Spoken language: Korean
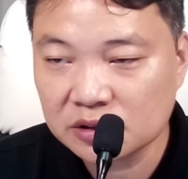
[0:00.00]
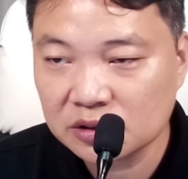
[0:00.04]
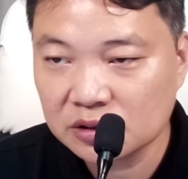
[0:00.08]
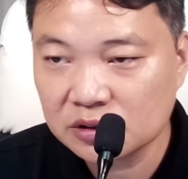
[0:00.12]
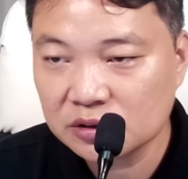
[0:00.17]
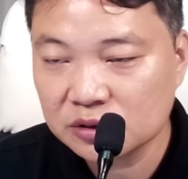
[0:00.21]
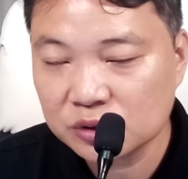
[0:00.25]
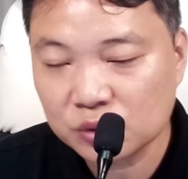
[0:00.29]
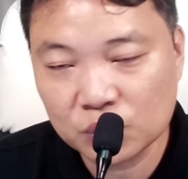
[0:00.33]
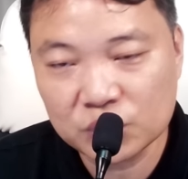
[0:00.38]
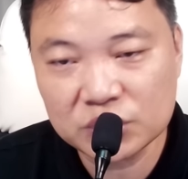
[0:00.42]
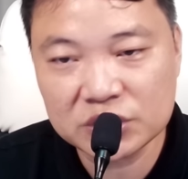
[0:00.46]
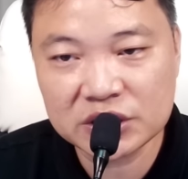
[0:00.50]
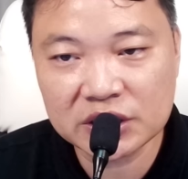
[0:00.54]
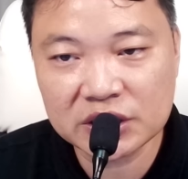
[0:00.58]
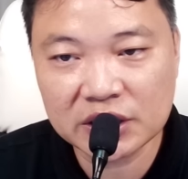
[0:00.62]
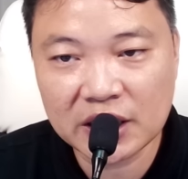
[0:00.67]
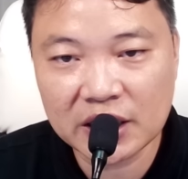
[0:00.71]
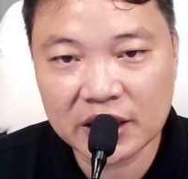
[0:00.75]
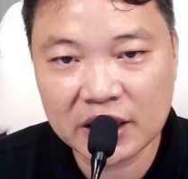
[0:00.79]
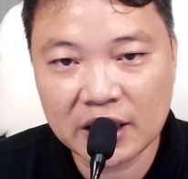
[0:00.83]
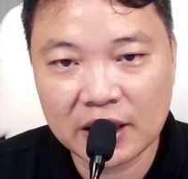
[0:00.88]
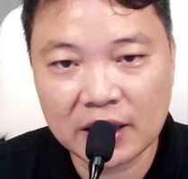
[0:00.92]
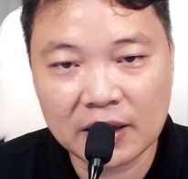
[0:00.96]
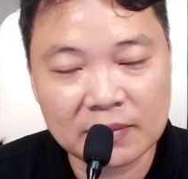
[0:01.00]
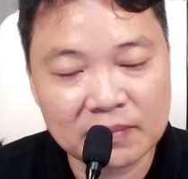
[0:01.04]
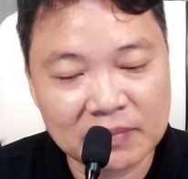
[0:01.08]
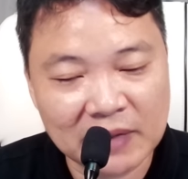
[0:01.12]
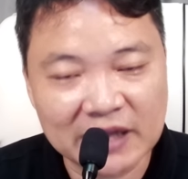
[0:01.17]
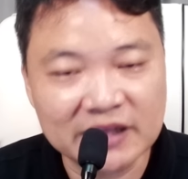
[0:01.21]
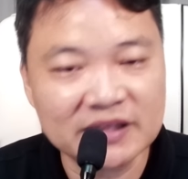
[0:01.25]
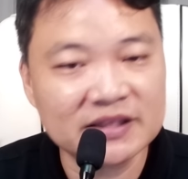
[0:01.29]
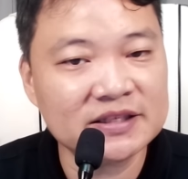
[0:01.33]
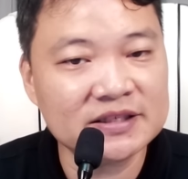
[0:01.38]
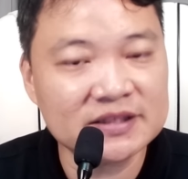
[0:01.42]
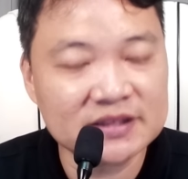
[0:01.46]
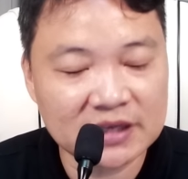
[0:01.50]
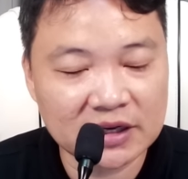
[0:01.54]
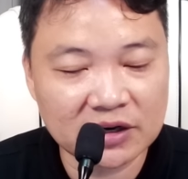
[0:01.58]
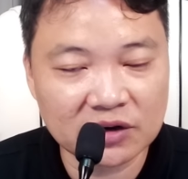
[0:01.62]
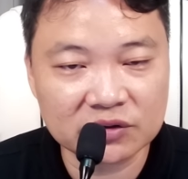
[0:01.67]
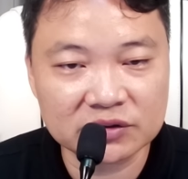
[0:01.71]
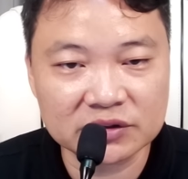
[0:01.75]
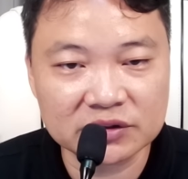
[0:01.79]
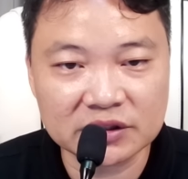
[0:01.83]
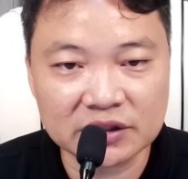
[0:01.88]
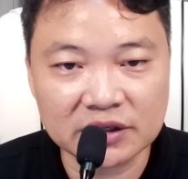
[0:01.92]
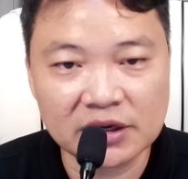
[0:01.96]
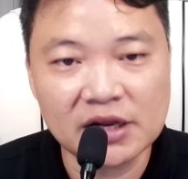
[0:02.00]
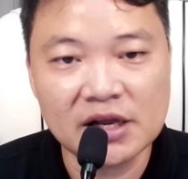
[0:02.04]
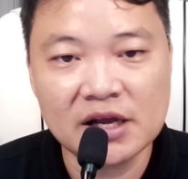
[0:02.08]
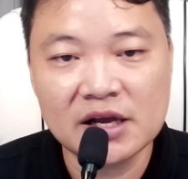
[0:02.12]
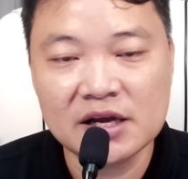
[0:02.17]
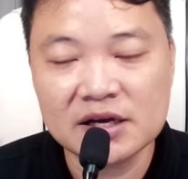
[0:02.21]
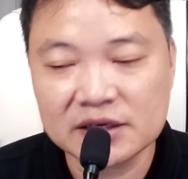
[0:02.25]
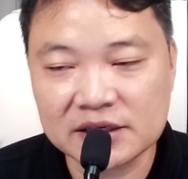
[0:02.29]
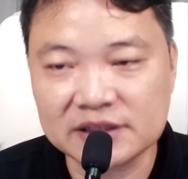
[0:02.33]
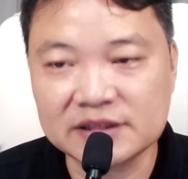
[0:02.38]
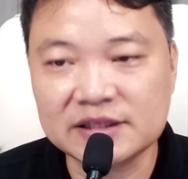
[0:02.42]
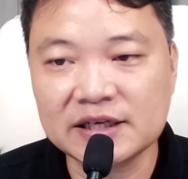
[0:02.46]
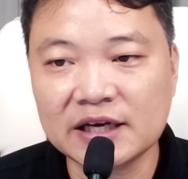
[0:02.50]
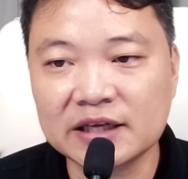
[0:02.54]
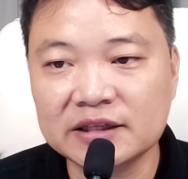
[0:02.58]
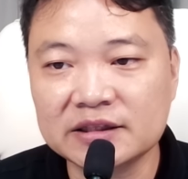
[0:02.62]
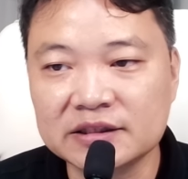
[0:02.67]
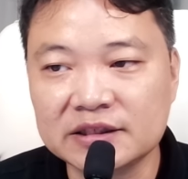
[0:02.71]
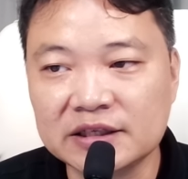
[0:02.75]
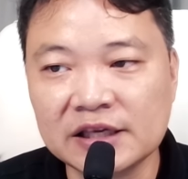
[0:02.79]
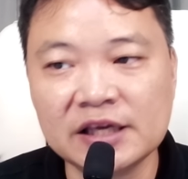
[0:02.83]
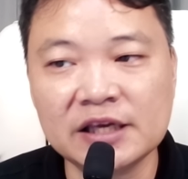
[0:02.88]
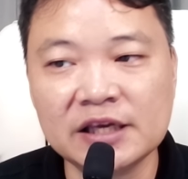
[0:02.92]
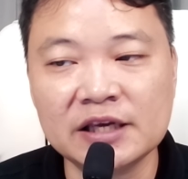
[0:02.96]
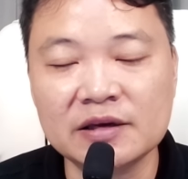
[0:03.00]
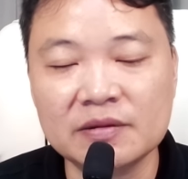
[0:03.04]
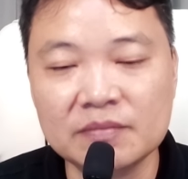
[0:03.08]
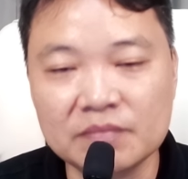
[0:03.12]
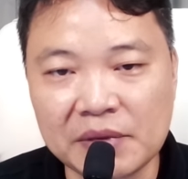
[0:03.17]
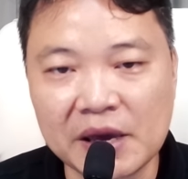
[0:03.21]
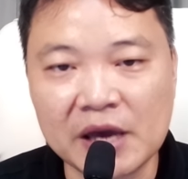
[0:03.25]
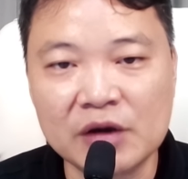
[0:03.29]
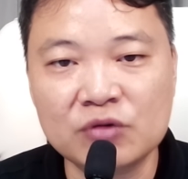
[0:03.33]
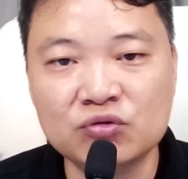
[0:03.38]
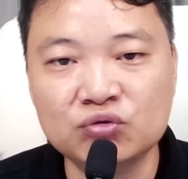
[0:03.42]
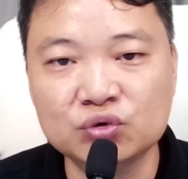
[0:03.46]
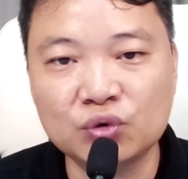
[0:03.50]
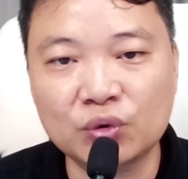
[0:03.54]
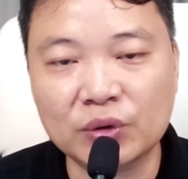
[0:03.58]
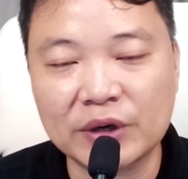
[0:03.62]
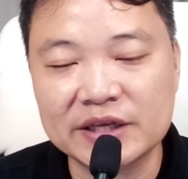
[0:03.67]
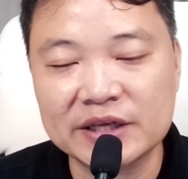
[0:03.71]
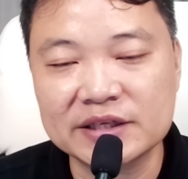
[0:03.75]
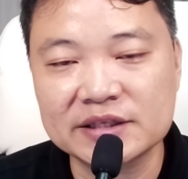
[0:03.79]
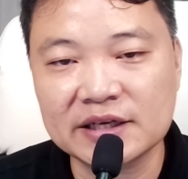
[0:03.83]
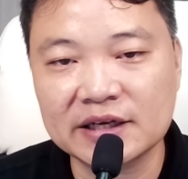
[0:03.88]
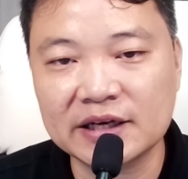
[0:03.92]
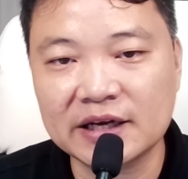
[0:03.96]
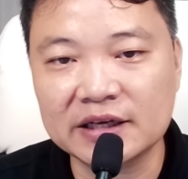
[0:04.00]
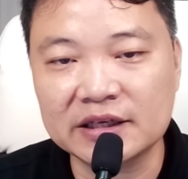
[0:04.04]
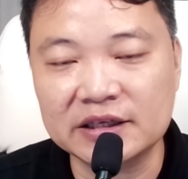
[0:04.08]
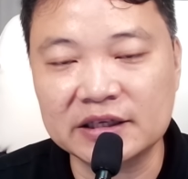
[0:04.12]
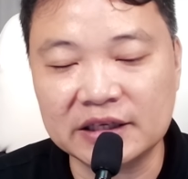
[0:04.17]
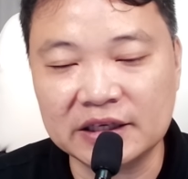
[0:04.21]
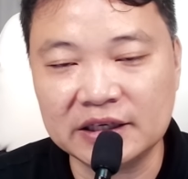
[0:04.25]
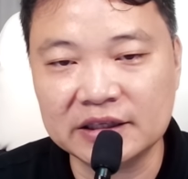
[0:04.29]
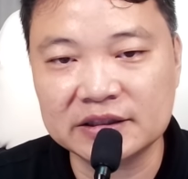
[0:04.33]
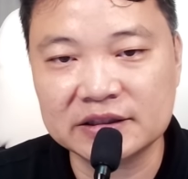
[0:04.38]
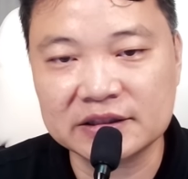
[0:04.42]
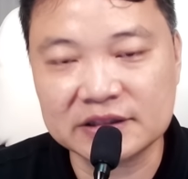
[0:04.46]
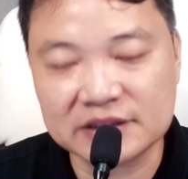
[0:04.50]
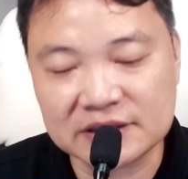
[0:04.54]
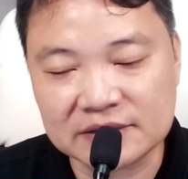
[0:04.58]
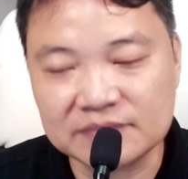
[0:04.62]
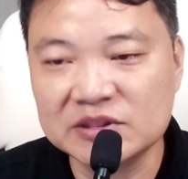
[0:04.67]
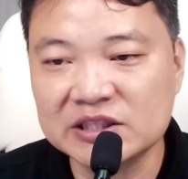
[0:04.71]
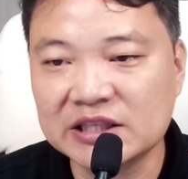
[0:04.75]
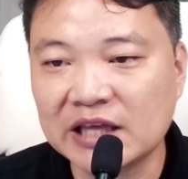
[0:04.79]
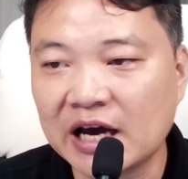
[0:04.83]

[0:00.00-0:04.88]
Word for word: 손실하게 만든 세력들 그자들이 매국노란 생각이 듭니다.